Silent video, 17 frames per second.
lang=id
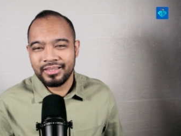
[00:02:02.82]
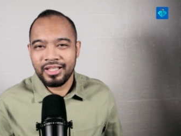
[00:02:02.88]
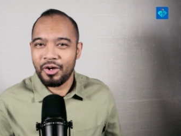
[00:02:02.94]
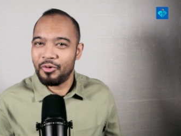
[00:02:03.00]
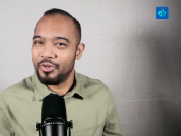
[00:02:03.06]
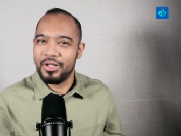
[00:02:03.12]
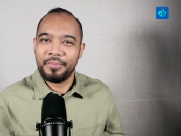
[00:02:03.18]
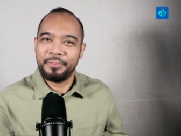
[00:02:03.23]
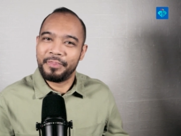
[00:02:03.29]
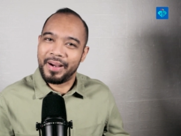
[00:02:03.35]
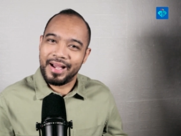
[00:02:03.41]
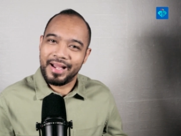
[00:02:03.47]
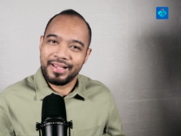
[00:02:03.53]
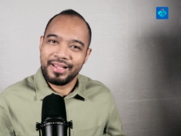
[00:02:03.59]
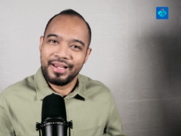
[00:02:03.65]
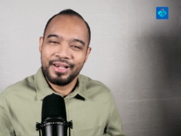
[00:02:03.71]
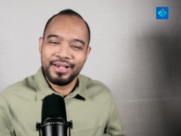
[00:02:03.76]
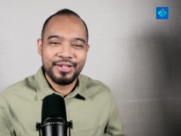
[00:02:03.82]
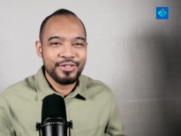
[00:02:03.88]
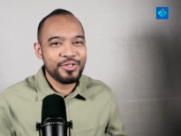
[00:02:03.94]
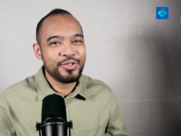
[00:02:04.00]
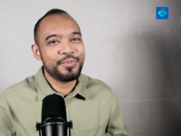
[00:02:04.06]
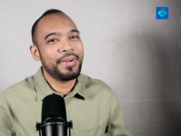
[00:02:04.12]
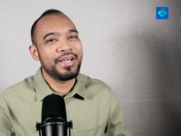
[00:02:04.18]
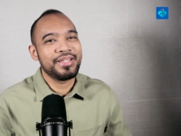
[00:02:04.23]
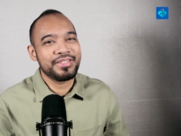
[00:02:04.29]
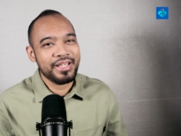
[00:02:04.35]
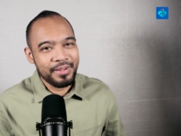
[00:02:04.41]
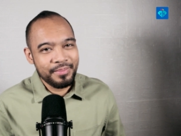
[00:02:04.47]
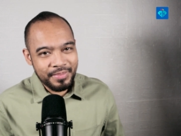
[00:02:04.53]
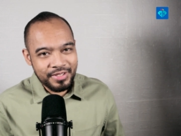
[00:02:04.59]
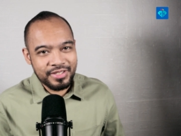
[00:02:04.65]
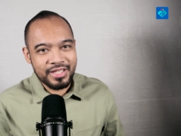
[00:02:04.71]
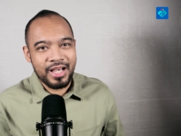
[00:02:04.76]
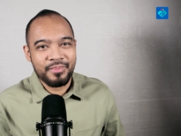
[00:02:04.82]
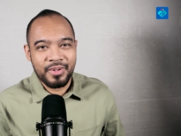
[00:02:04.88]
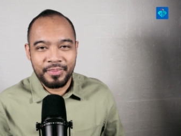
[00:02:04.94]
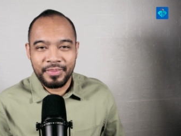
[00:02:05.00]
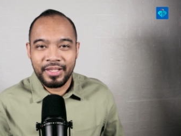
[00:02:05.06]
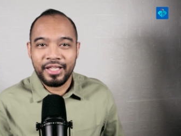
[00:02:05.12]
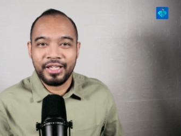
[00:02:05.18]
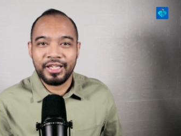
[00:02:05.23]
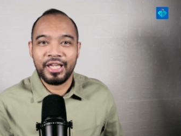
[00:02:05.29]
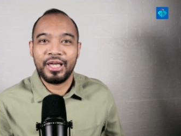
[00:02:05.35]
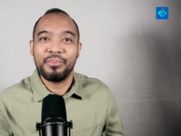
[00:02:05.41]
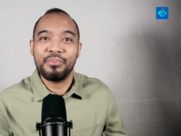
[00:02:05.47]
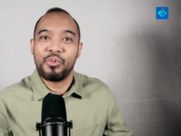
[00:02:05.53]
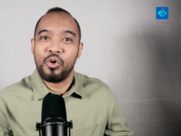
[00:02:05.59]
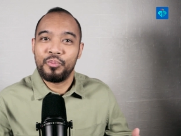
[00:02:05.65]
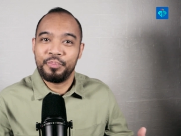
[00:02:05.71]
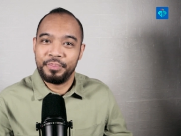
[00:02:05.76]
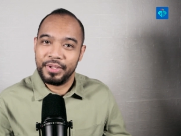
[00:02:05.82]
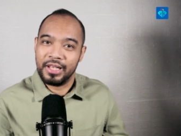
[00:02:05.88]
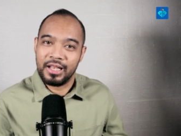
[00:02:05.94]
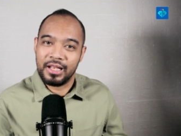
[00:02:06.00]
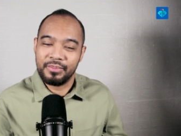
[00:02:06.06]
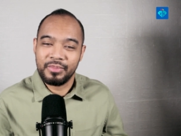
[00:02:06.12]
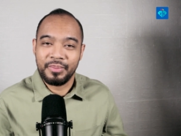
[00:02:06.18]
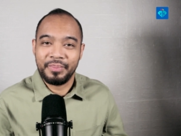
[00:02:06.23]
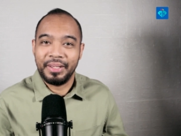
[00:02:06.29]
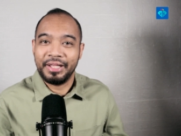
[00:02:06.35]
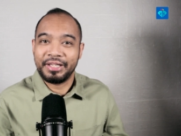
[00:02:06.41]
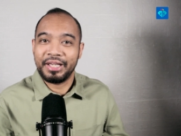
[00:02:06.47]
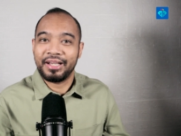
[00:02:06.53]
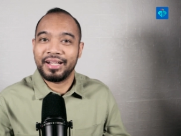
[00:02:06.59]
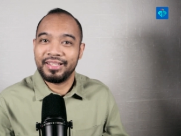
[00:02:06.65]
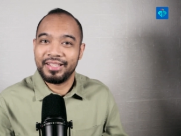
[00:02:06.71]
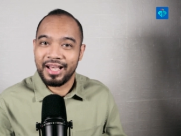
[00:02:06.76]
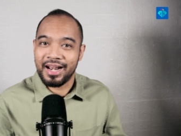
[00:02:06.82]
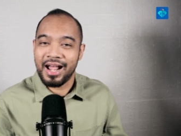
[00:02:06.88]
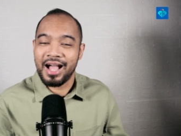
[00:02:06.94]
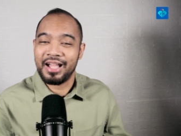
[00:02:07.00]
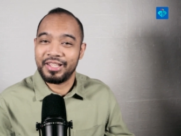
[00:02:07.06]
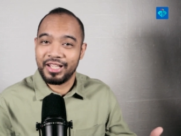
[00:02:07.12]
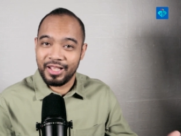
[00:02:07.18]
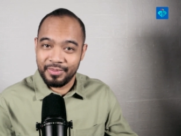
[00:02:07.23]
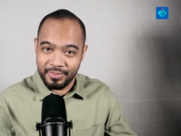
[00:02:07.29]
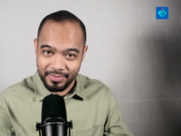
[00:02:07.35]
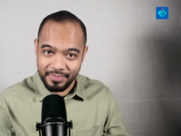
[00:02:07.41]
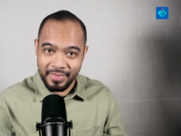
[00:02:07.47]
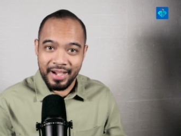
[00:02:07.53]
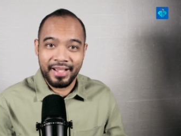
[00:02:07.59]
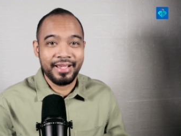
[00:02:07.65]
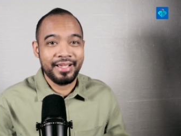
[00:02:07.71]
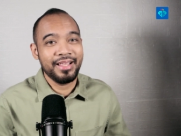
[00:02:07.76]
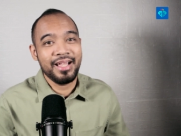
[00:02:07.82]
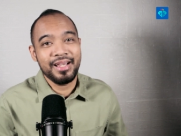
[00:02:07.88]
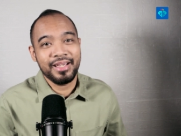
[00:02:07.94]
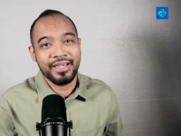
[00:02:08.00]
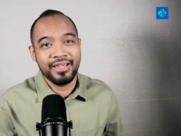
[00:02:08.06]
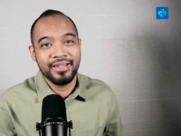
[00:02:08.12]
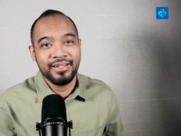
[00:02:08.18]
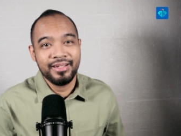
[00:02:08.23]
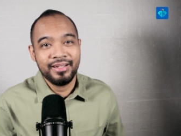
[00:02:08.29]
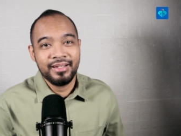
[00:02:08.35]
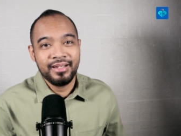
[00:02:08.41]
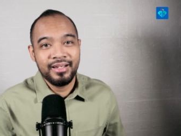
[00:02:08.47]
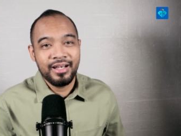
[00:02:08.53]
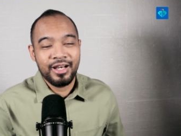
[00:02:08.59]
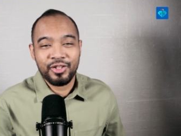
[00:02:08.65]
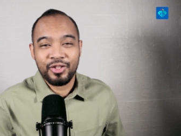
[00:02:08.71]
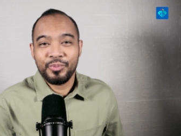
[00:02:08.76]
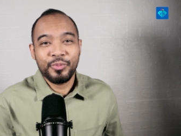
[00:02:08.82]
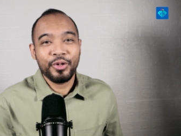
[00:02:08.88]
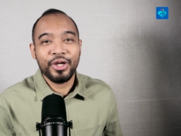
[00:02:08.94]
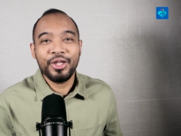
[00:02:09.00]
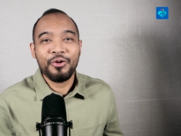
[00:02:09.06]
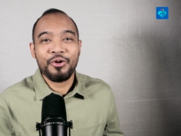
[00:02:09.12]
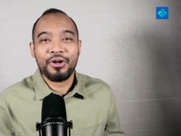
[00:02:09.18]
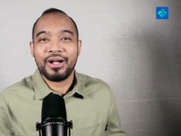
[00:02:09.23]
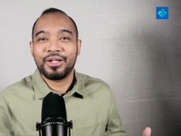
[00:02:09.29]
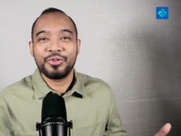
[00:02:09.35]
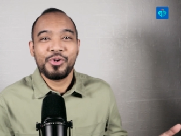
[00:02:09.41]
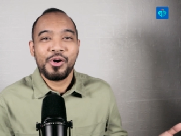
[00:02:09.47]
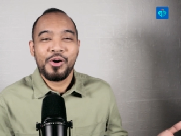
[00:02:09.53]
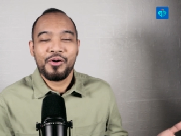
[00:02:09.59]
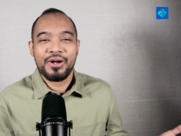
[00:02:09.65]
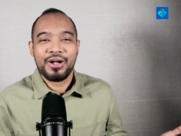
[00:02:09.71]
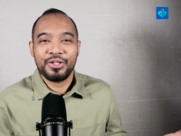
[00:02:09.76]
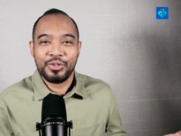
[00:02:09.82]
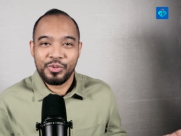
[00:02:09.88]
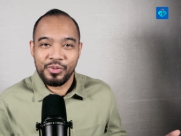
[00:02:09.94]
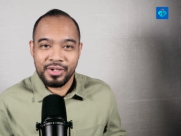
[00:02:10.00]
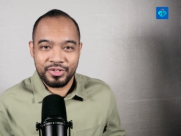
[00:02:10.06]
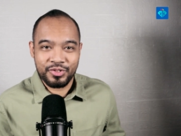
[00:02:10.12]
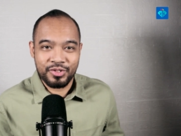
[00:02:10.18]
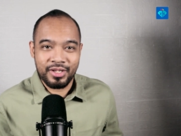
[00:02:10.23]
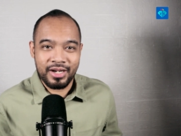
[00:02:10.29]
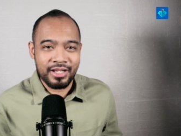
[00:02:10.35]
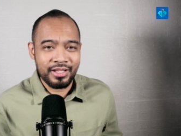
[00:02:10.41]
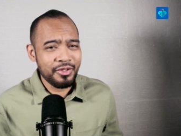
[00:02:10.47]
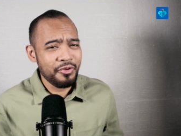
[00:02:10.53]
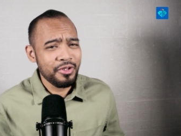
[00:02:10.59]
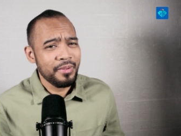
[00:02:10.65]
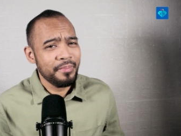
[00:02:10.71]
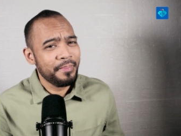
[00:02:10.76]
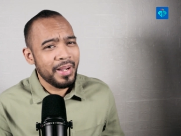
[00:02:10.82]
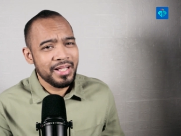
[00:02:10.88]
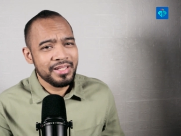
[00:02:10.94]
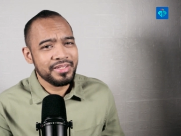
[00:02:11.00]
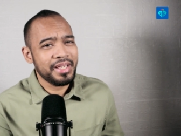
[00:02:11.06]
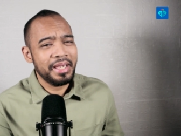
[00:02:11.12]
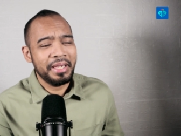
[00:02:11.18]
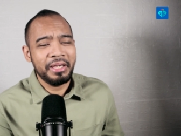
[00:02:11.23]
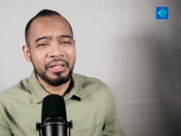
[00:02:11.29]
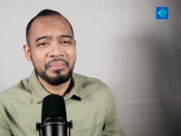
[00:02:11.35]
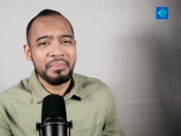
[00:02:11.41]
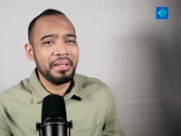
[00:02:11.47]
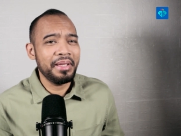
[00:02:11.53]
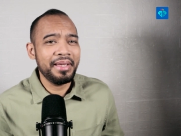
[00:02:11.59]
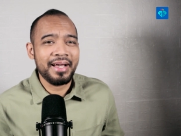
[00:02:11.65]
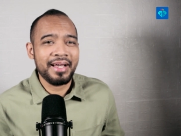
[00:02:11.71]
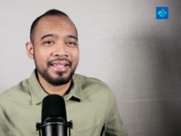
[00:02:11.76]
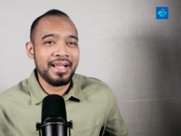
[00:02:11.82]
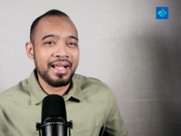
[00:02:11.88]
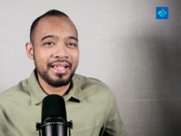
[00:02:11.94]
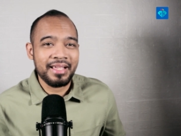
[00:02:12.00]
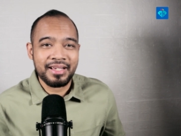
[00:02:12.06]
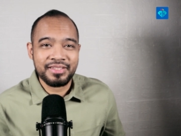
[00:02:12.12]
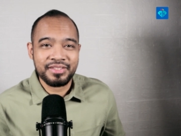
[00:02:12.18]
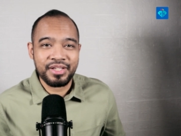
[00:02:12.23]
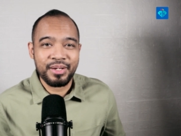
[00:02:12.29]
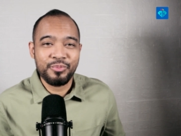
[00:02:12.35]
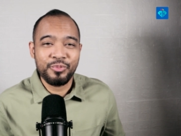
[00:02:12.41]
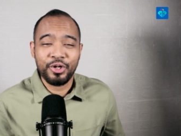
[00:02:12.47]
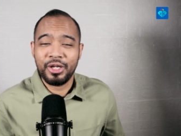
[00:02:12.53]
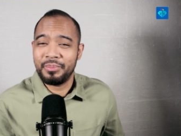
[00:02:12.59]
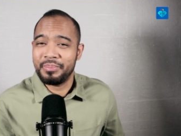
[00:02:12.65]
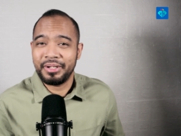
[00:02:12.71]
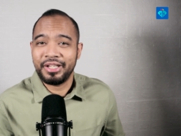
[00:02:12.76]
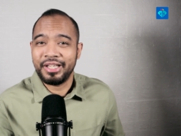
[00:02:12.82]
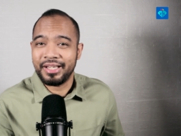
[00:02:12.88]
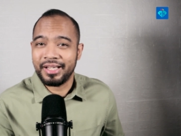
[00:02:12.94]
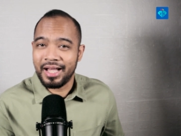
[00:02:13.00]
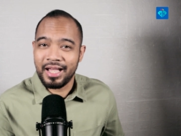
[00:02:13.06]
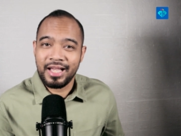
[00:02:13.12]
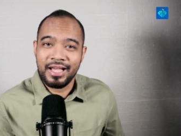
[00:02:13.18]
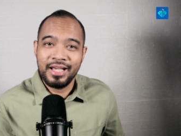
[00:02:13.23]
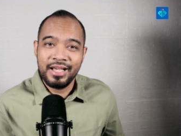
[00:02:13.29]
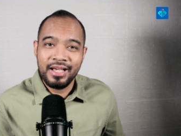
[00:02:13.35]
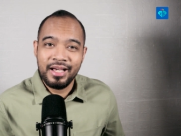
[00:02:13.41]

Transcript: Tahun depan supaya saya bisa memiliki mobil, memiliki kendaraan yang lebih baik lagi. Atau mungkin orang tua-orang tua saudara, tahun depan saya ingin melihat anak saya mungkin menikah